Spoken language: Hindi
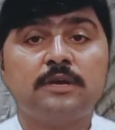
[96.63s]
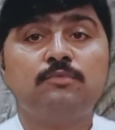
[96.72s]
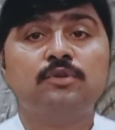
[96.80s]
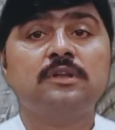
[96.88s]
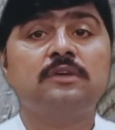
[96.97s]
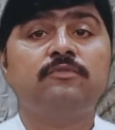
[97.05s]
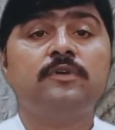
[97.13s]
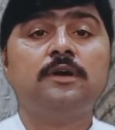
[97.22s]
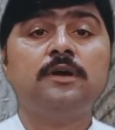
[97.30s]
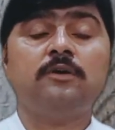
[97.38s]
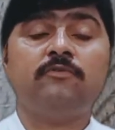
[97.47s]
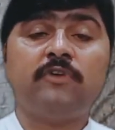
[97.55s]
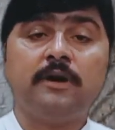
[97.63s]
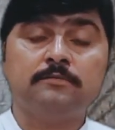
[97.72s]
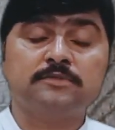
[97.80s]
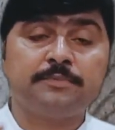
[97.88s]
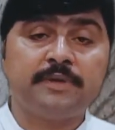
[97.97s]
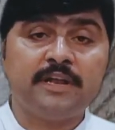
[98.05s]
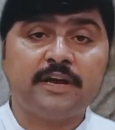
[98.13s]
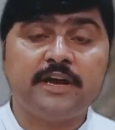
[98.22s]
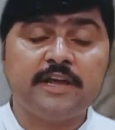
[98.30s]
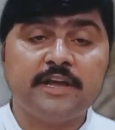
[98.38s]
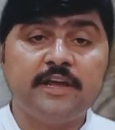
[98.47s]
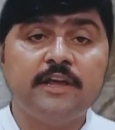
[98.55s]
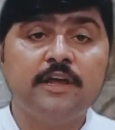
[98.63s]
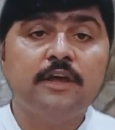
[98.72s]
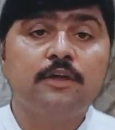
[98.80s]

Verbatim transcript: के मुख्तलिफ फार्म्स पे लगाई गई